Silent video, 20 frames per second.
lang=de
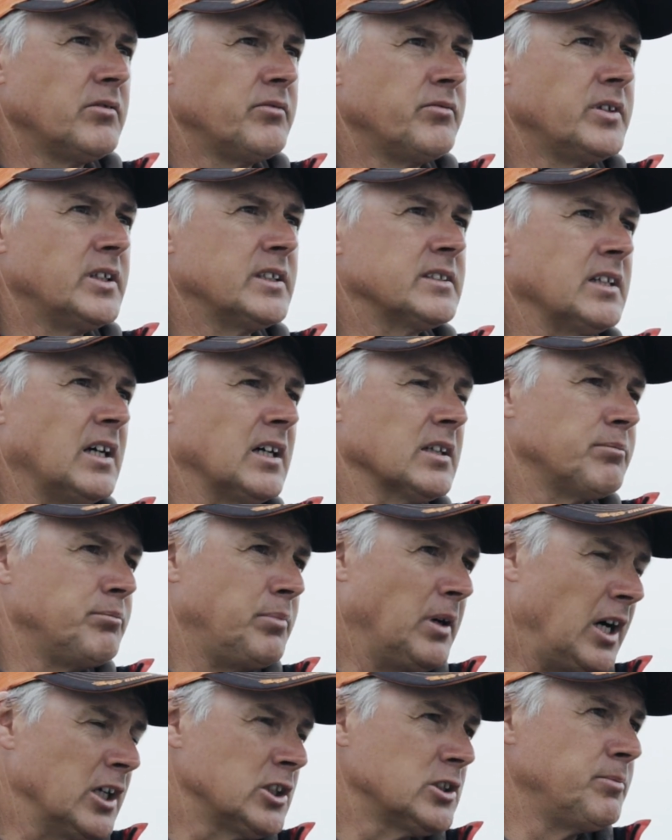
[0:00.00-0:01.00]
Wie gesagt,
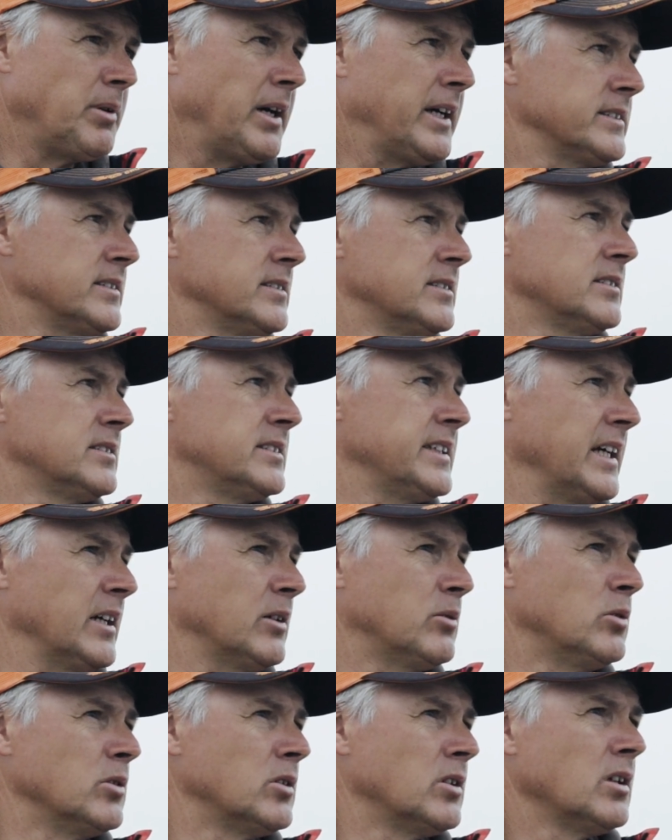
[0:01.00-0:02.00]
Barsche beißen sehr
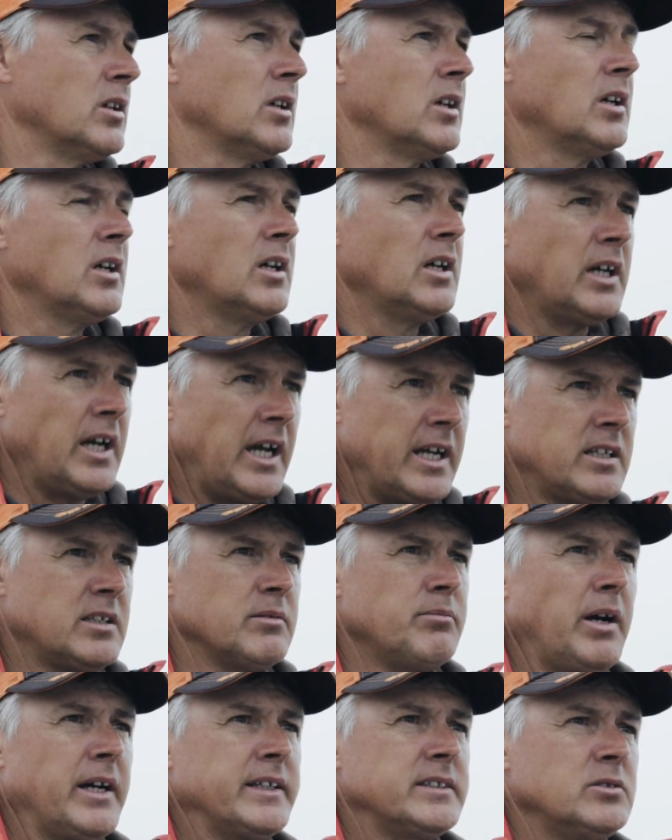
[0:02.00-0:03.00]
gut,
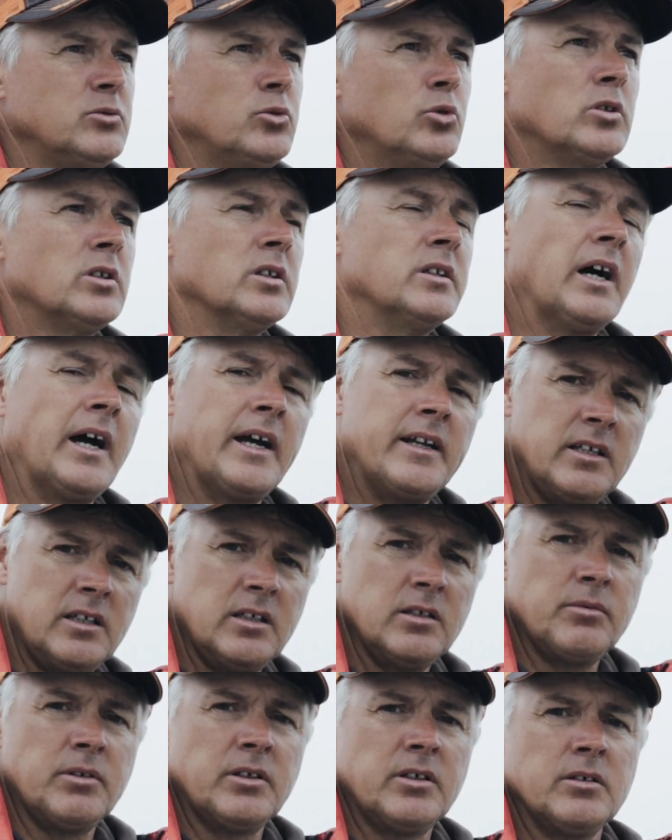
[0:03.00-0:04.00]
Hechte beißen gut, in
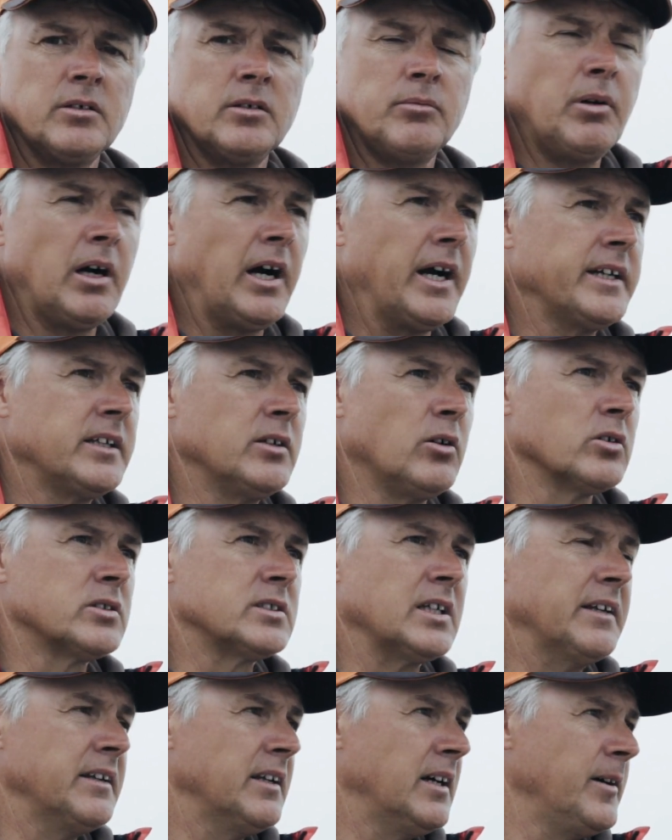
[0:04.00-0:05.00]
einigen äh, Bereichen auch
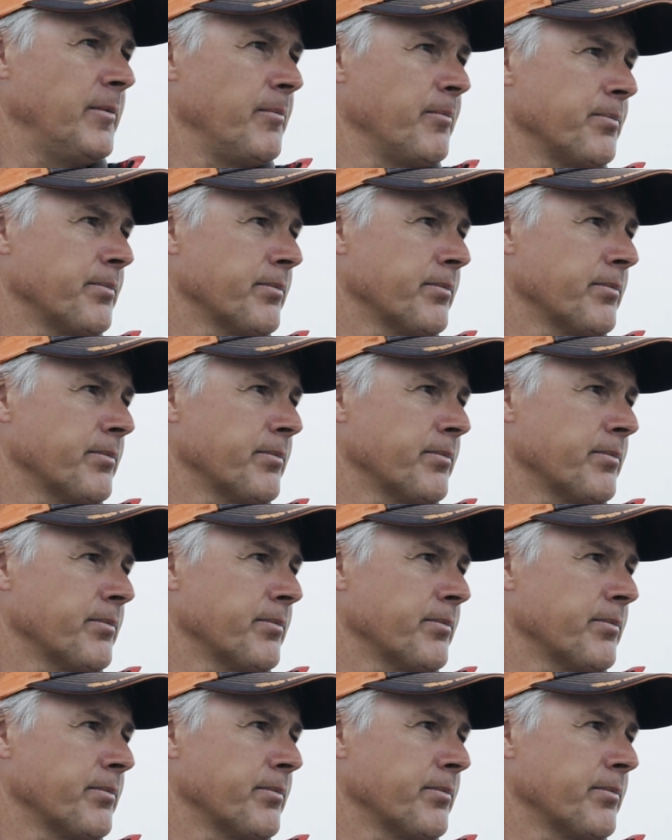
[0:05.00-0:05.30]
Zander.